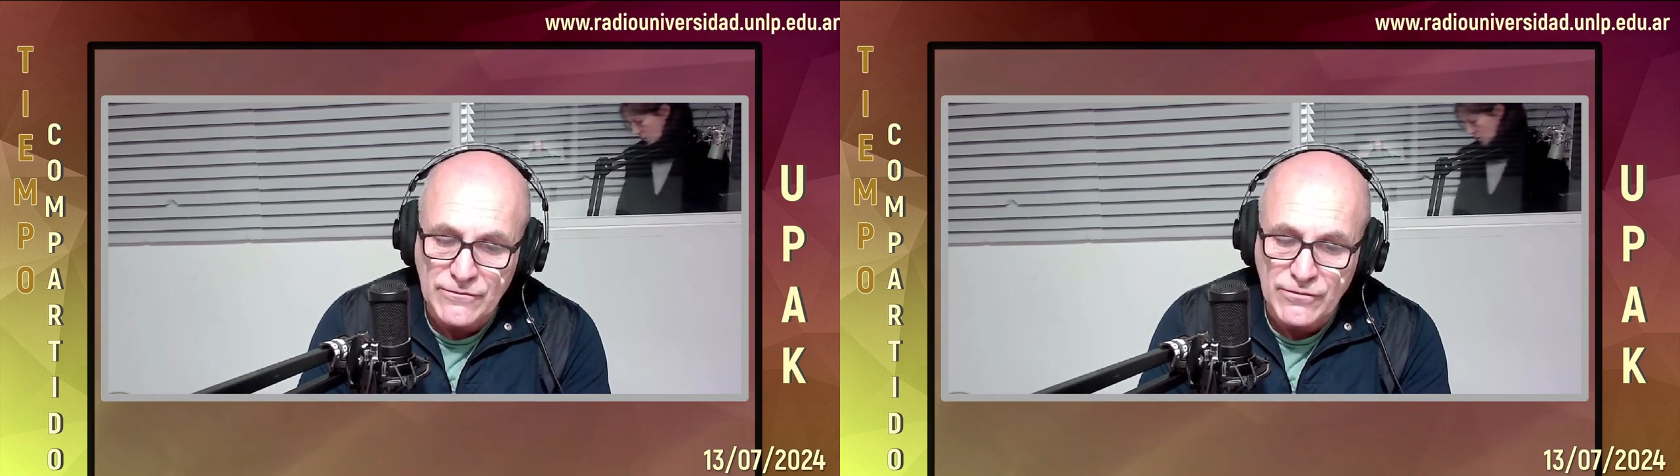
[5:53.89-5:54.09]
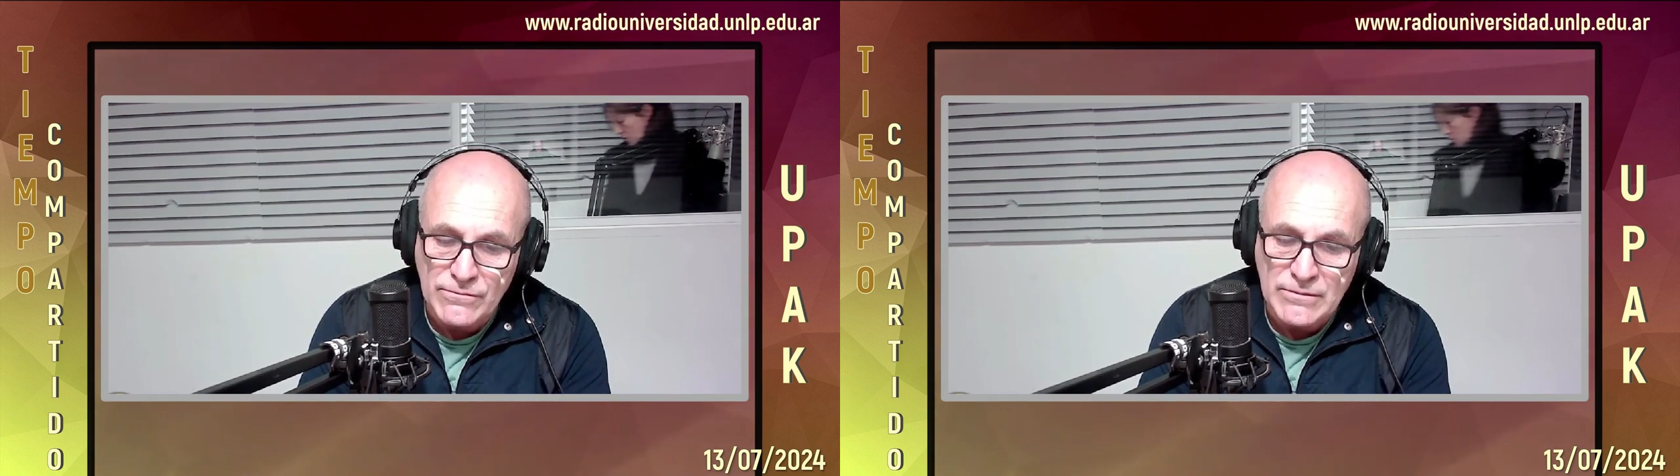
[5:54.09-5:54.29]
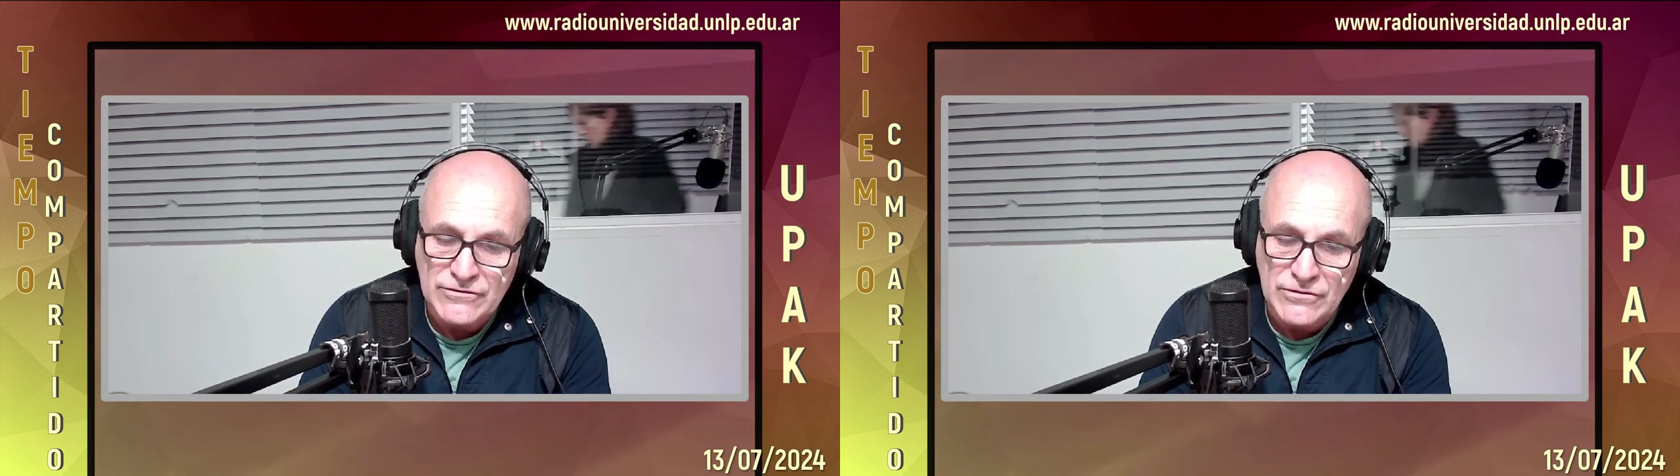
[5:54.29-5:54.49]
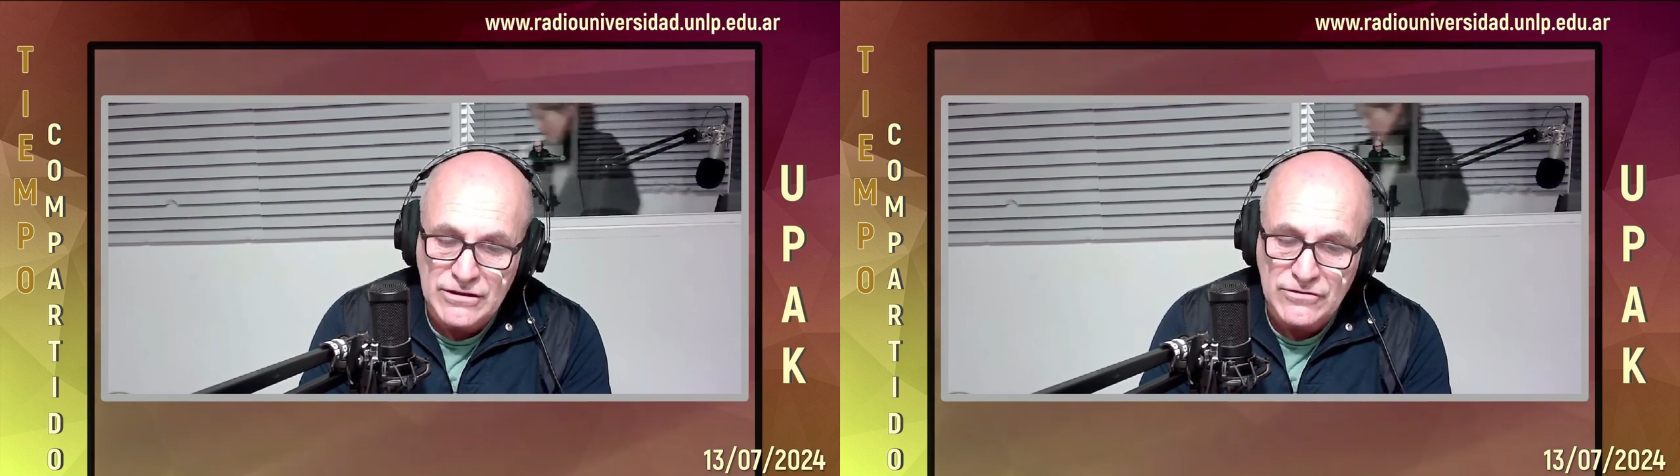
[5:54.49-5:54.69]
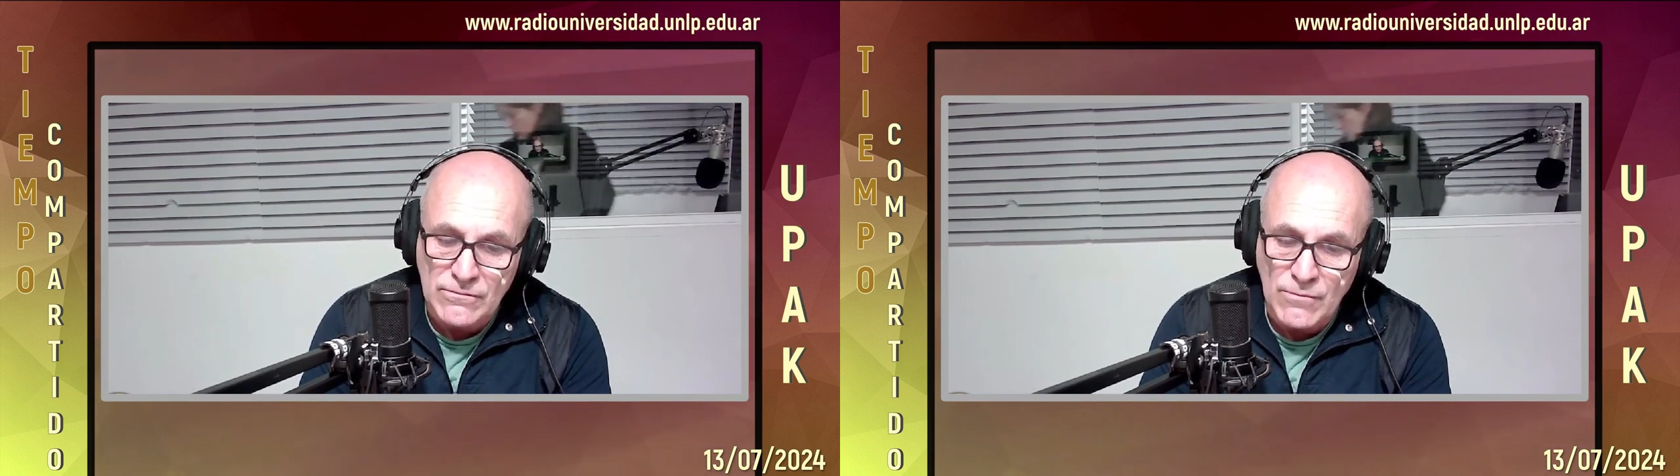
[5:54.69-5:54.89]
información
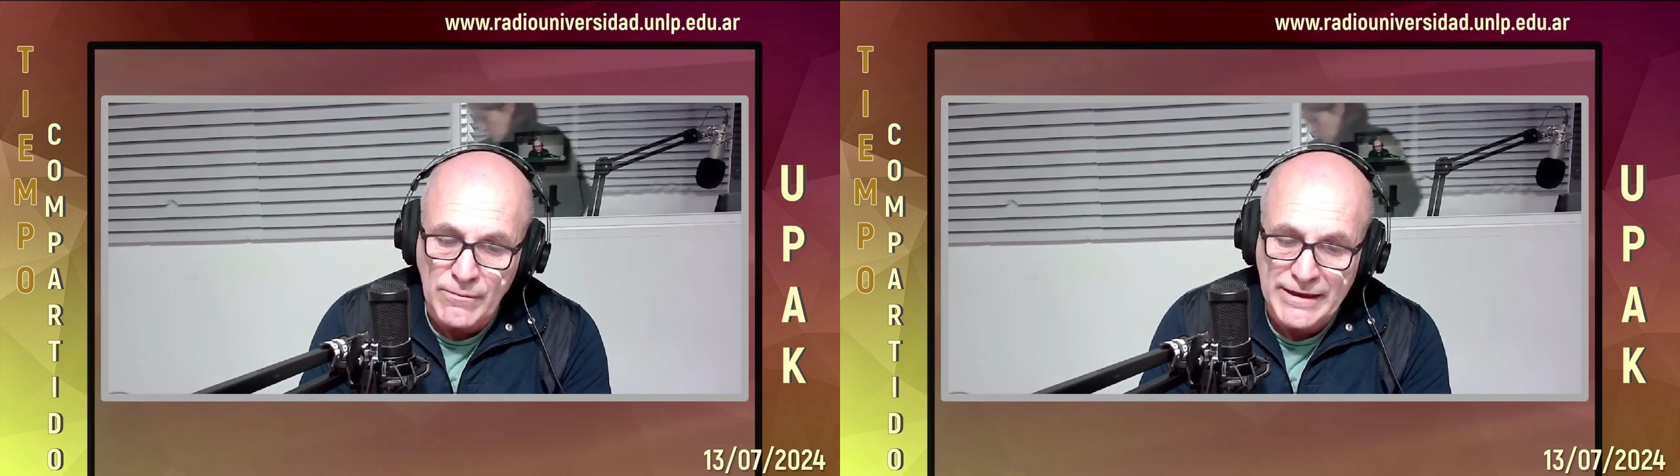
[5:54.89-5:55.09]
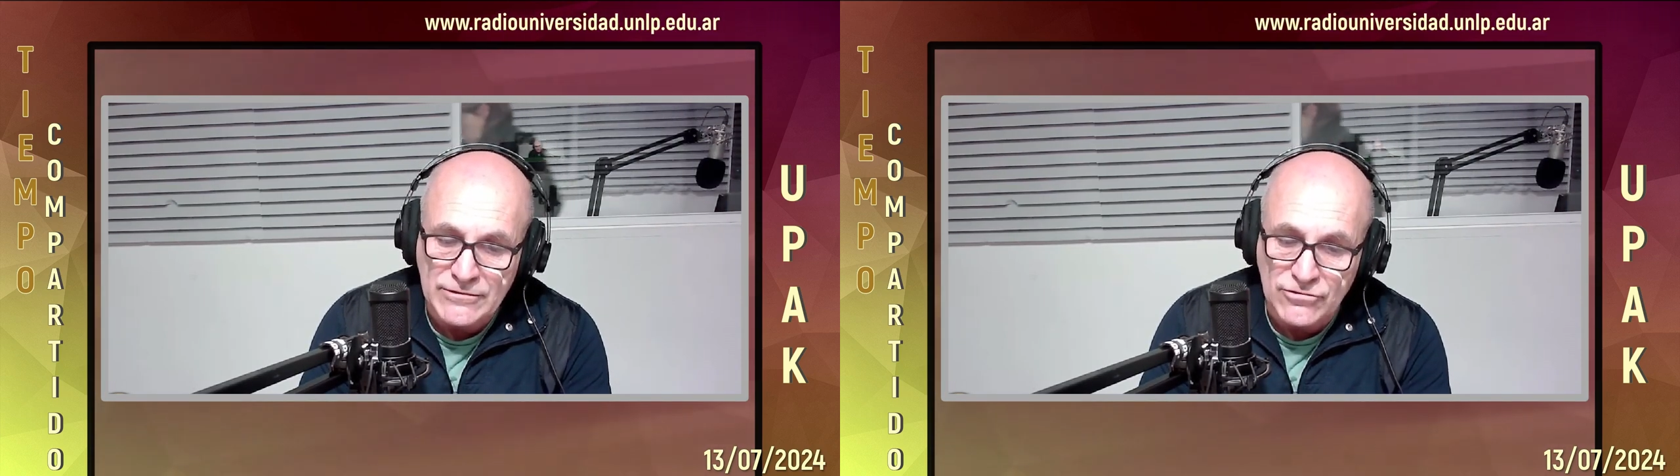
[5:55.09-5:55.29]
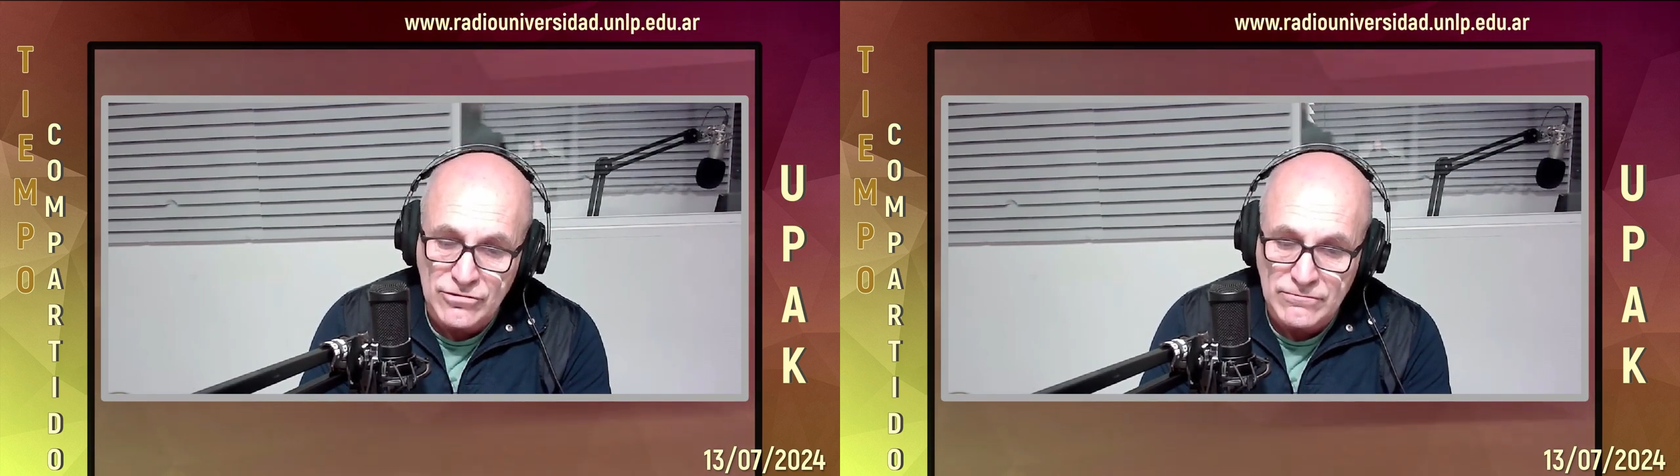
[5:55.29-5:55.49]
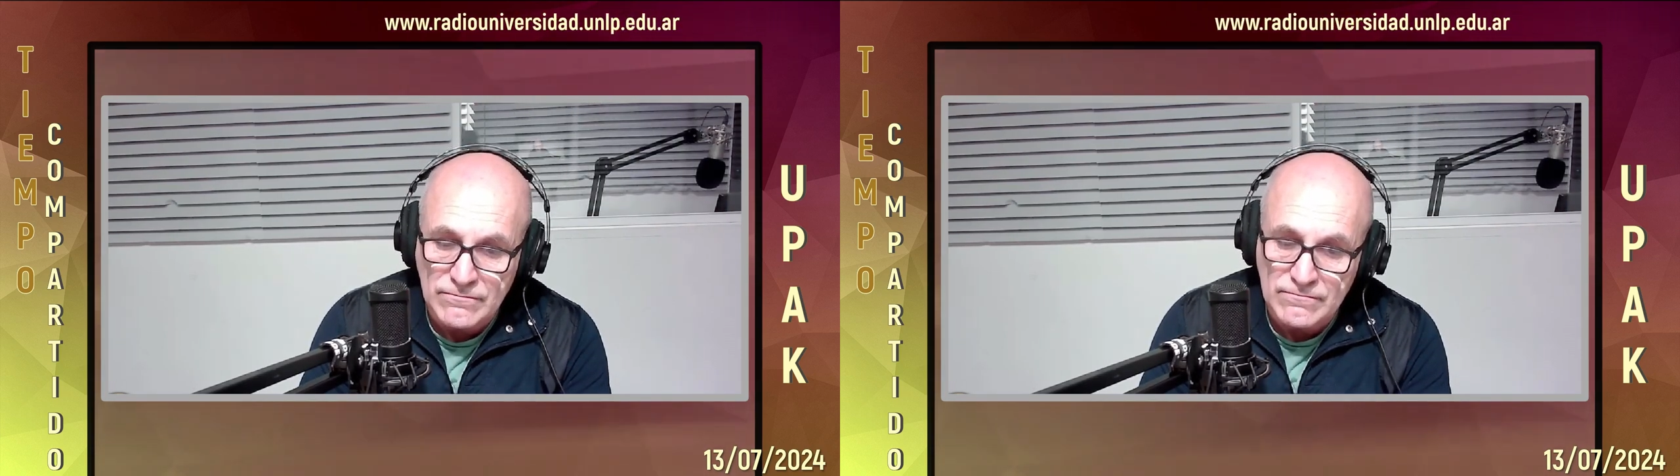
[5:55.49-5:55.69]
de esos momentos,